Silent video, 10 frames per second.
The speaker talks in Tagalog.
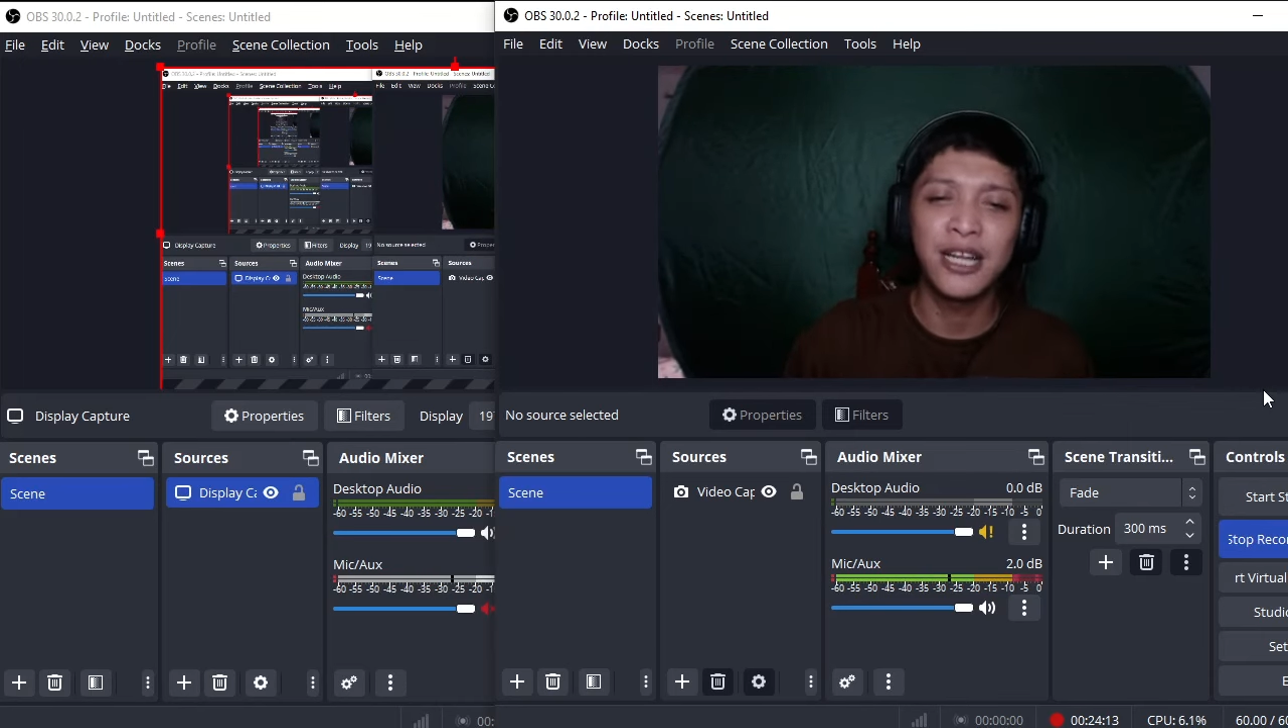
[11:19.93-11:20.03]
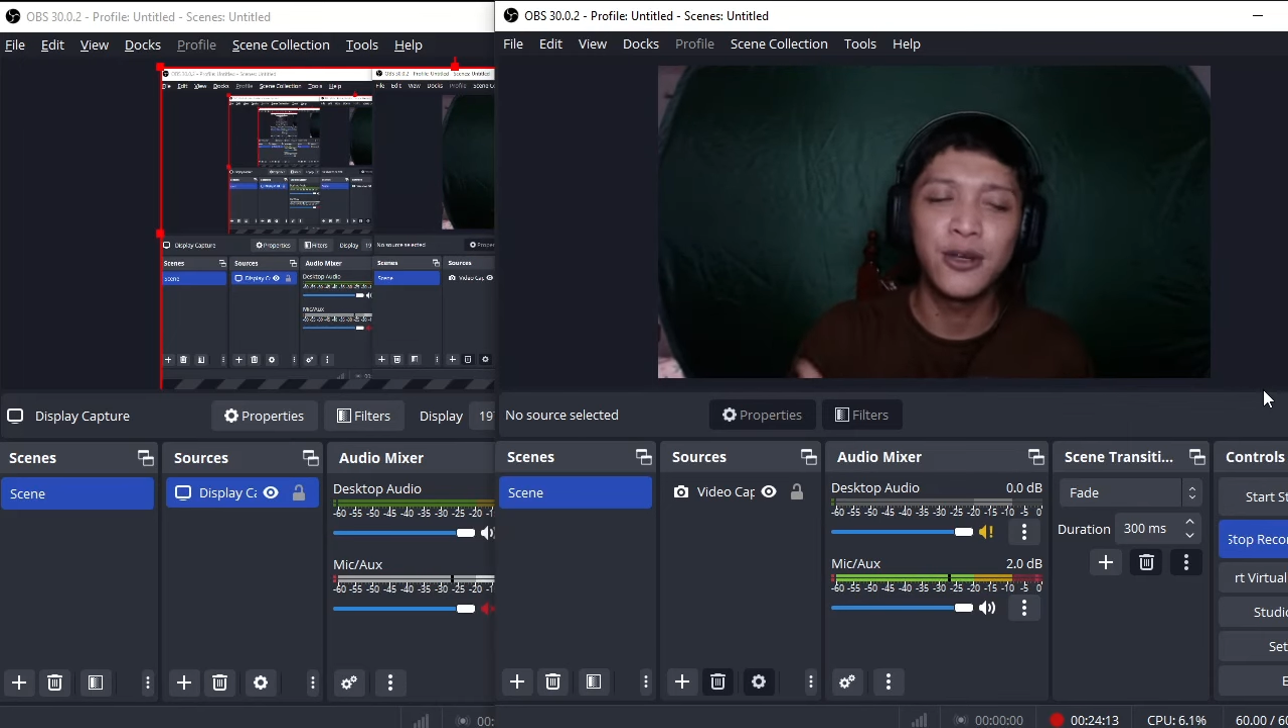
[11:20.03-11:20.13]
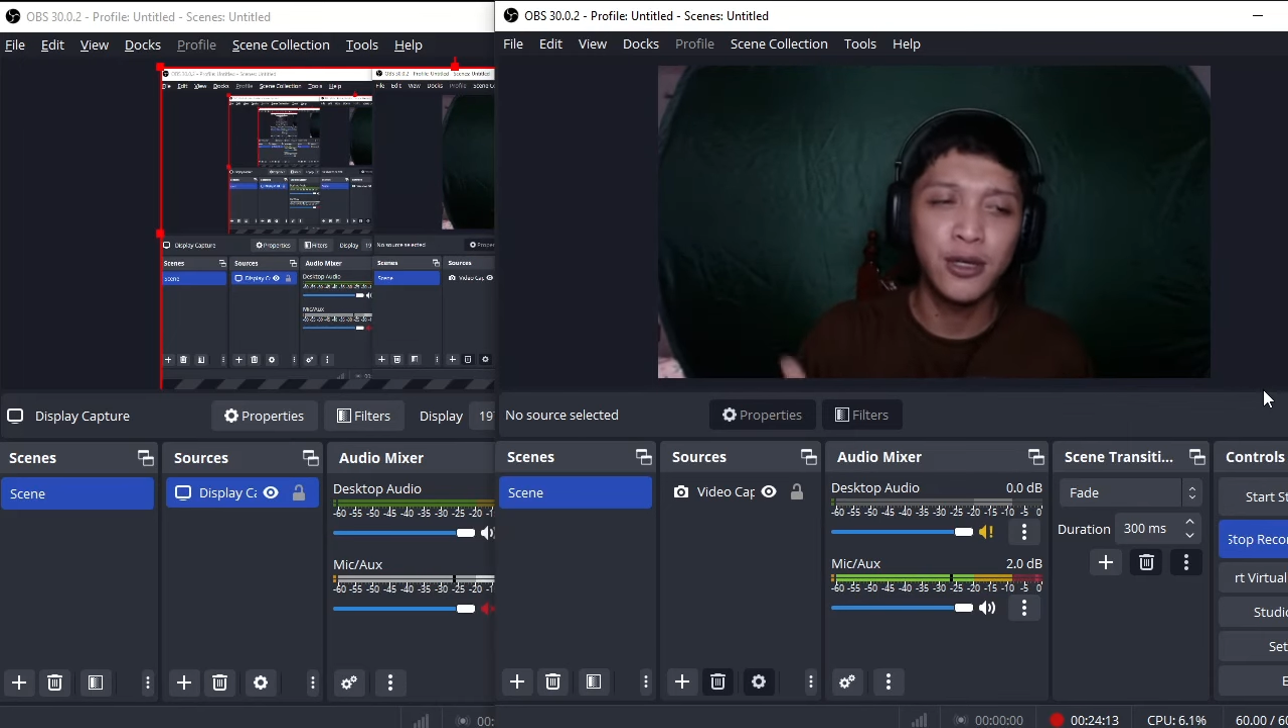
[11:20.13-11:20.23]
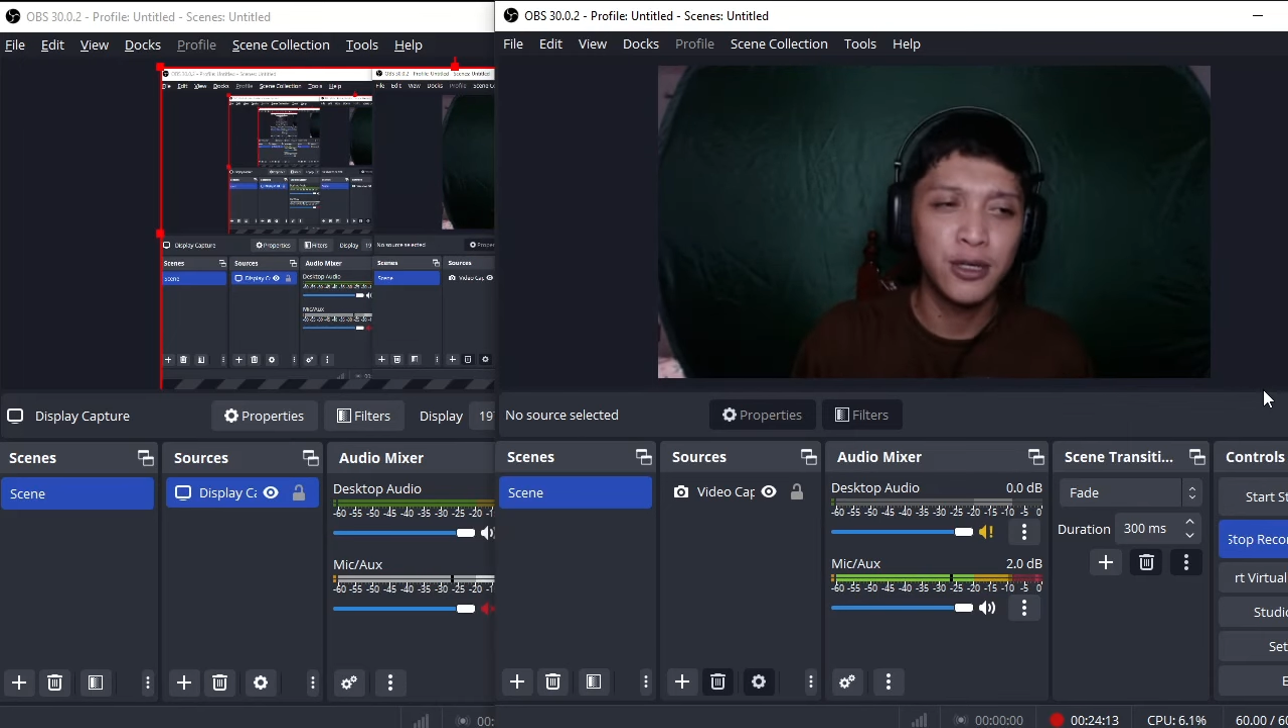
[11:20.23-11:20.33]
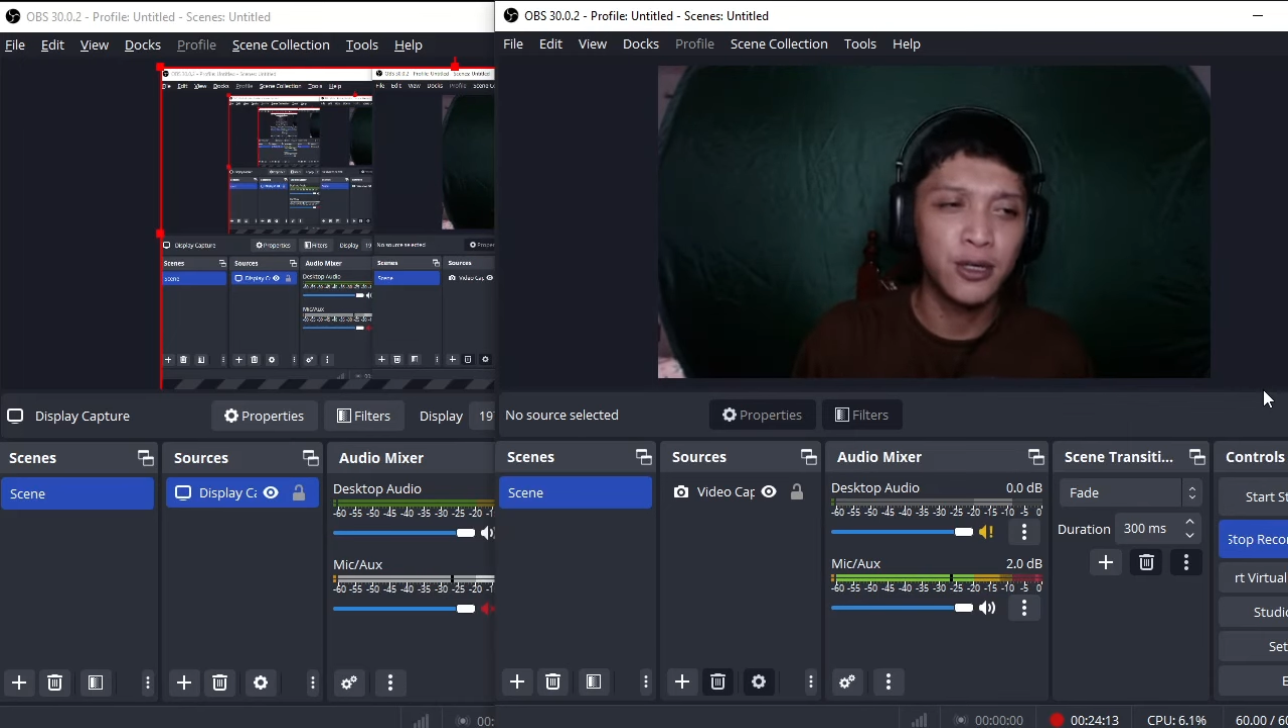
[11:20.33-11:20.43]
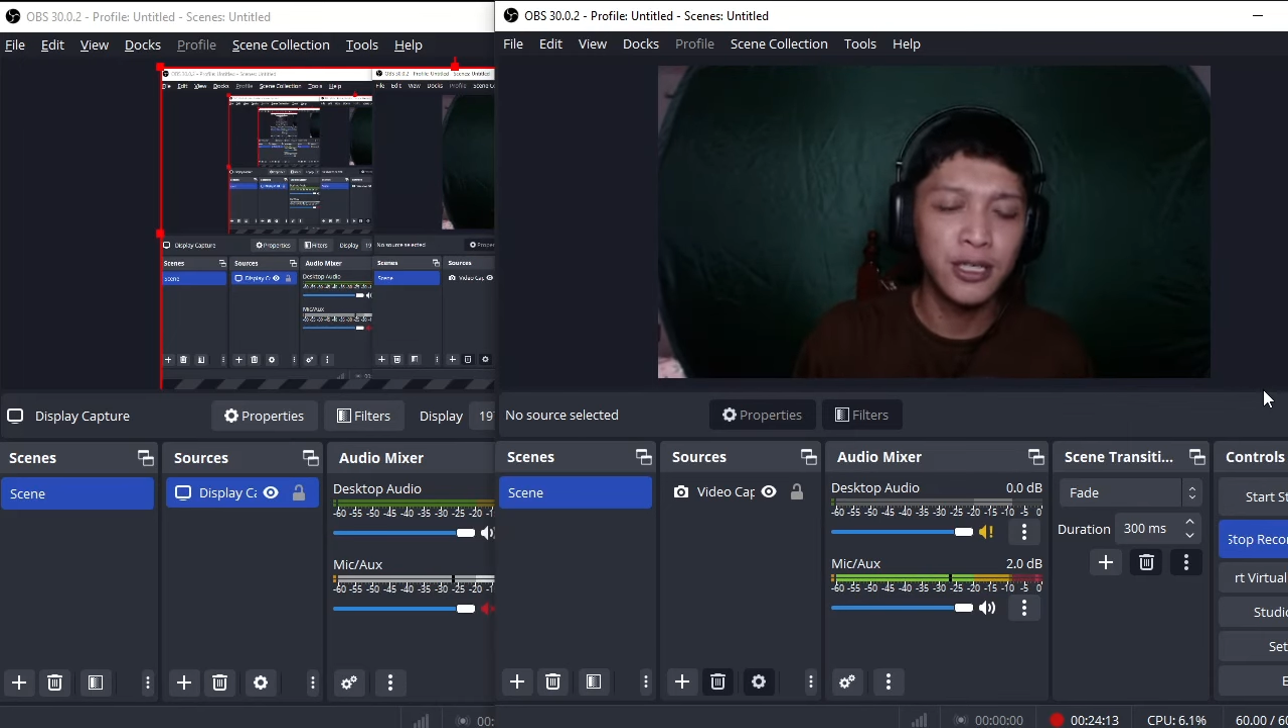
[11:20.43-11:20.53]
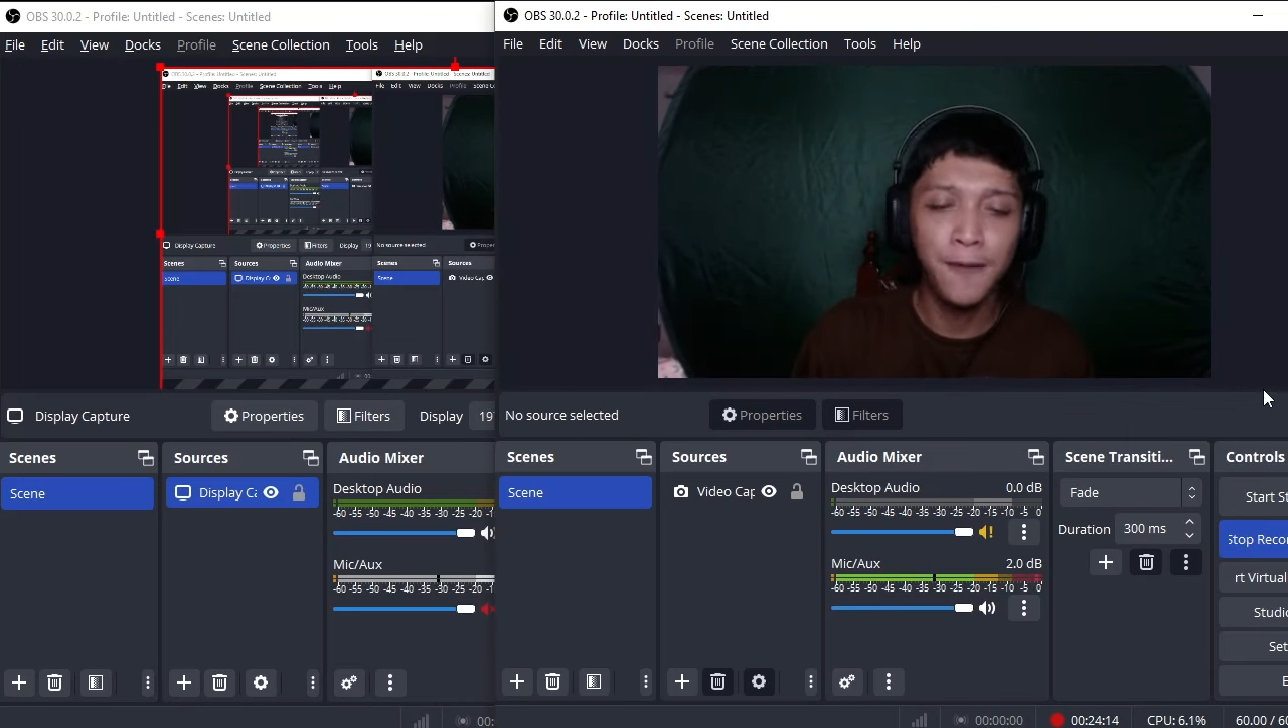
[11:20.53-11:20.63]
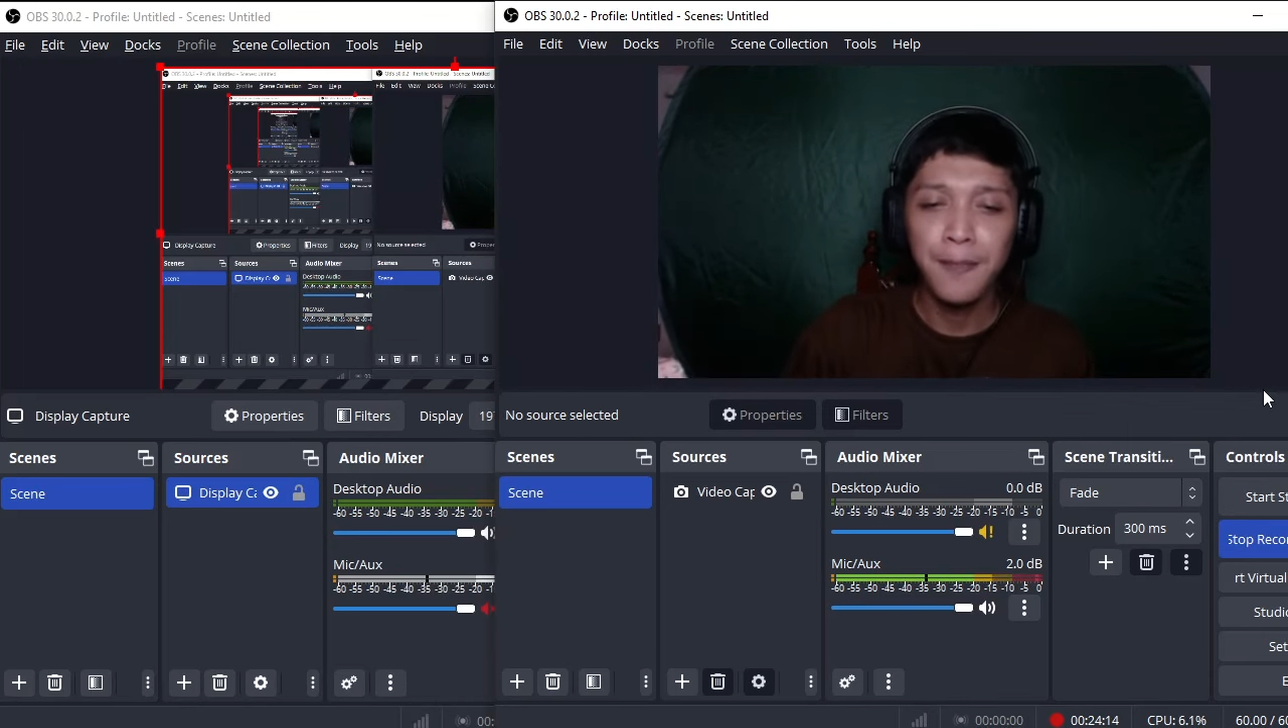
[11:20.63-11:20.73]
nanonood.